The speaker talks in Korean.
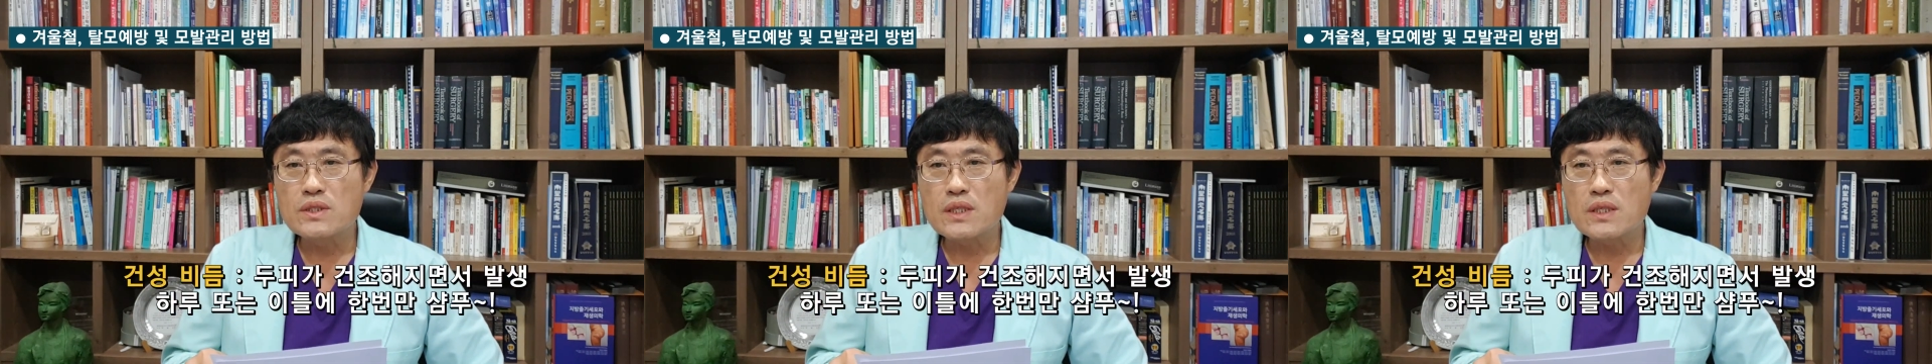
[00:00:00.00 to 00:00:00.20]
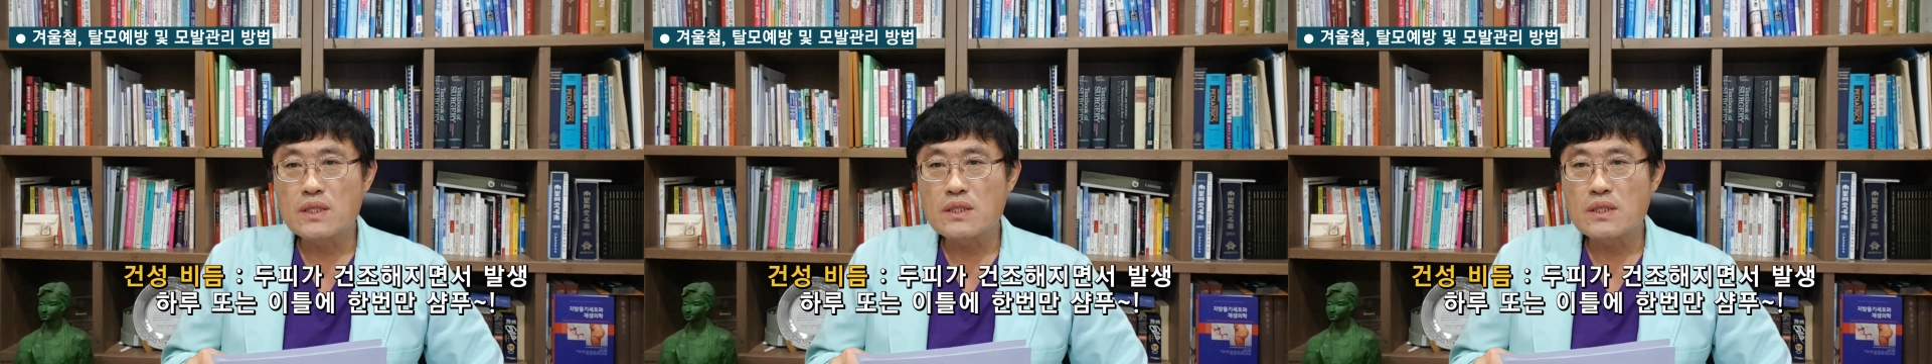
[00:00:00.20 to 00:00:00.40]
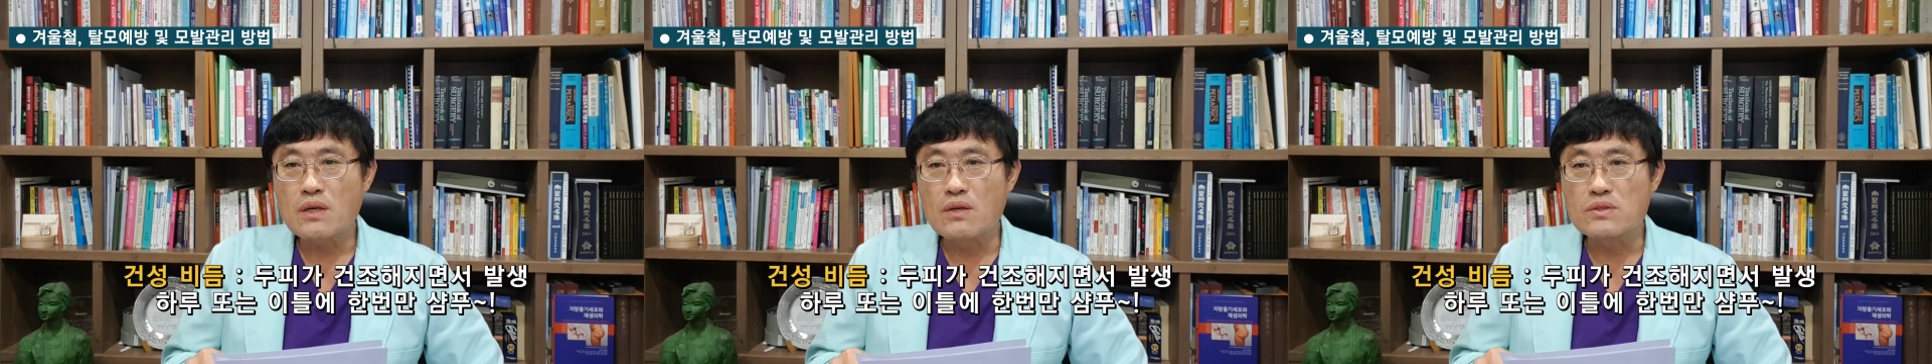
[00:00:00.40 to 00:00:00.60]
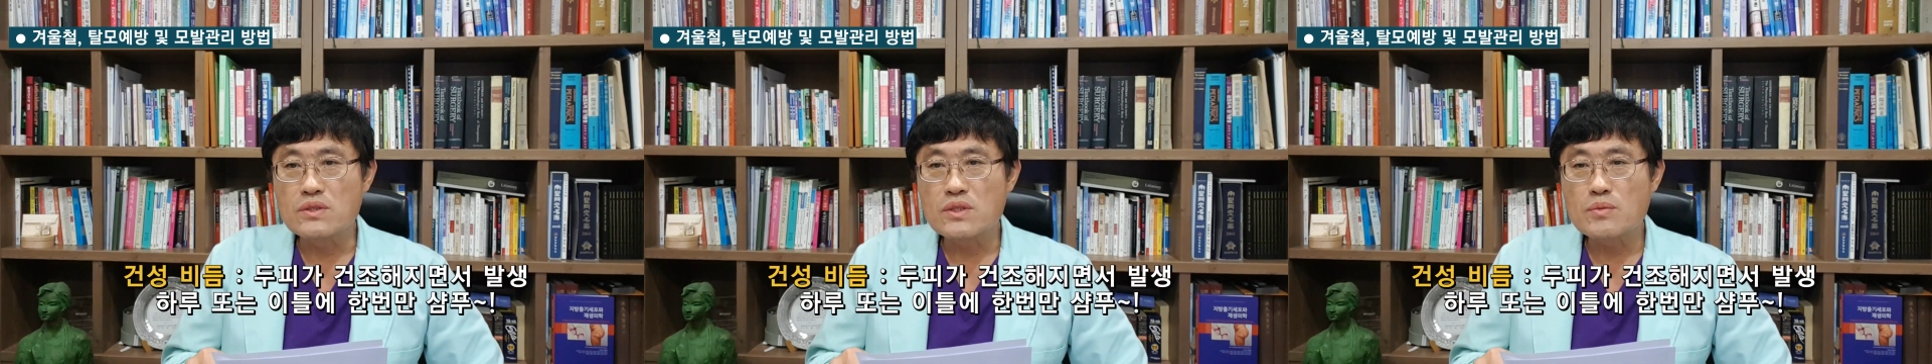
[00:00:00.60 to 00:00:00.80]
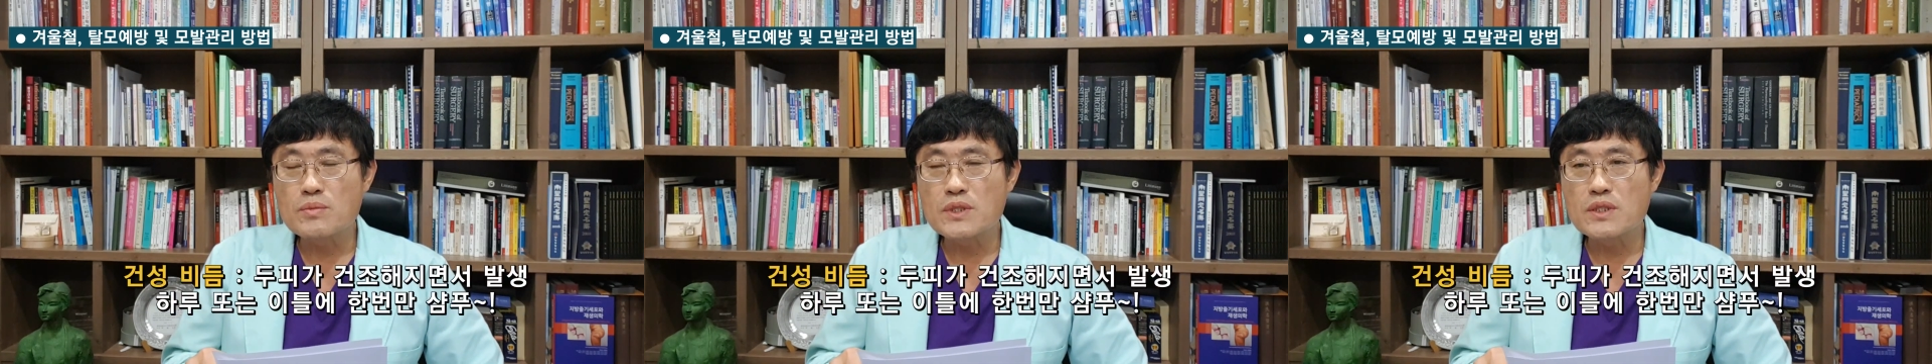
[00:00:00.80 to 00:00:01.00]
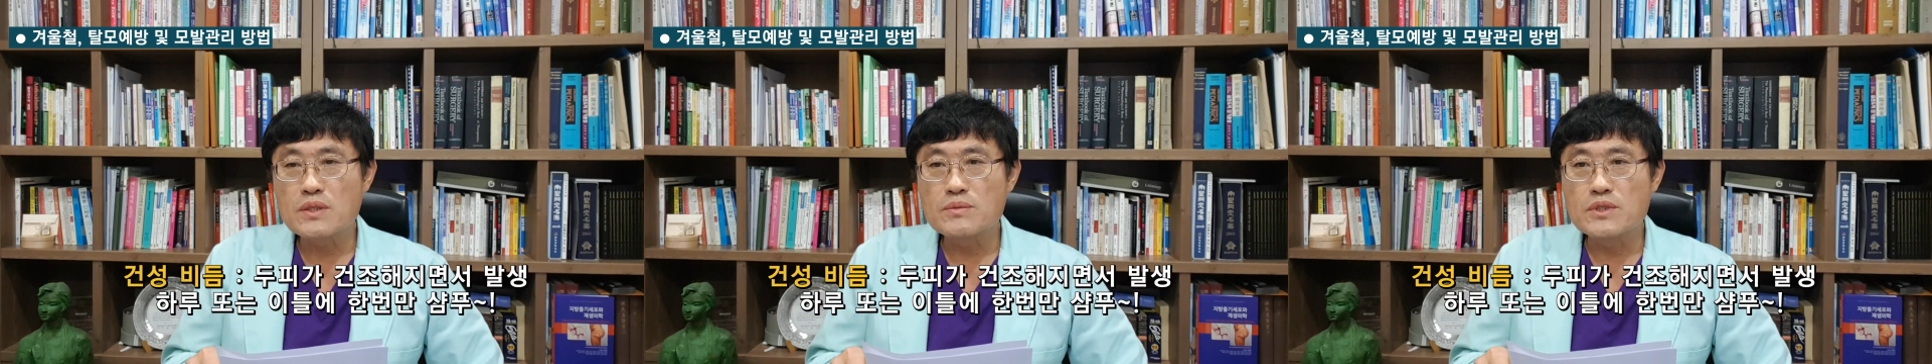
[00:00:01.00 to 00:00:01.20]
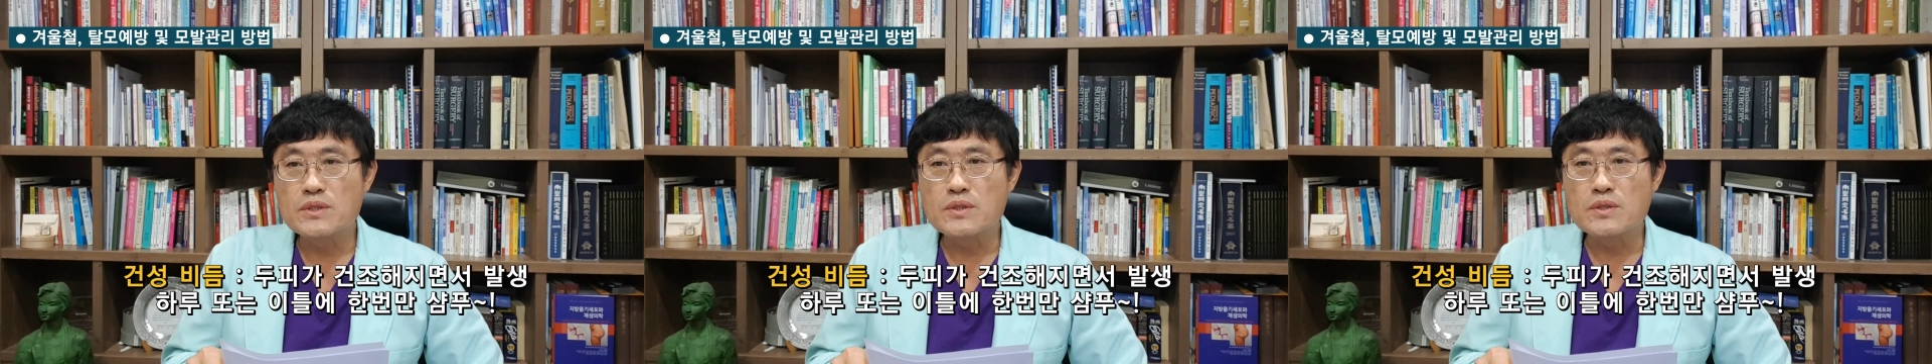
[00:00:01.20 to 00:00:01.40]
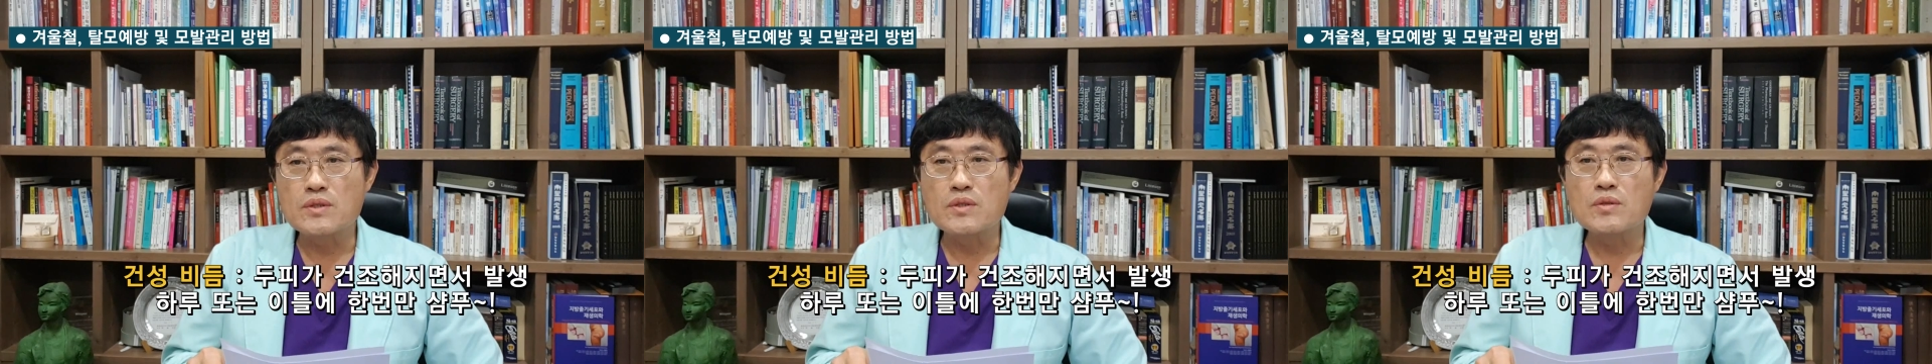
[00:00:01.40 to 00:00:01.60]
생긴 건성
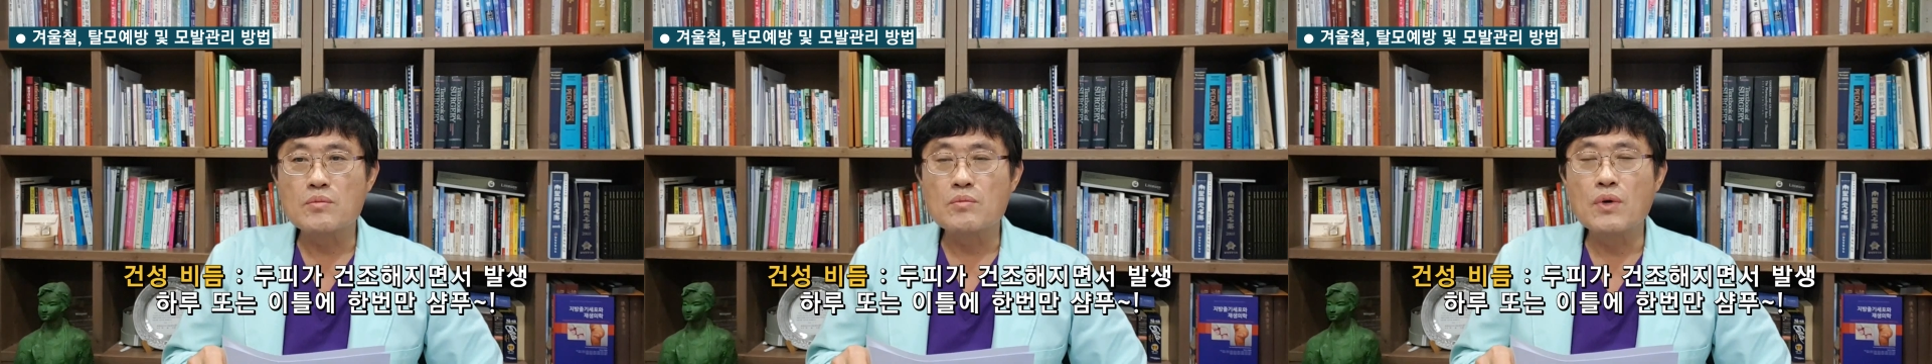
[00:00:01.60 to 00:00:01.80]
비듬은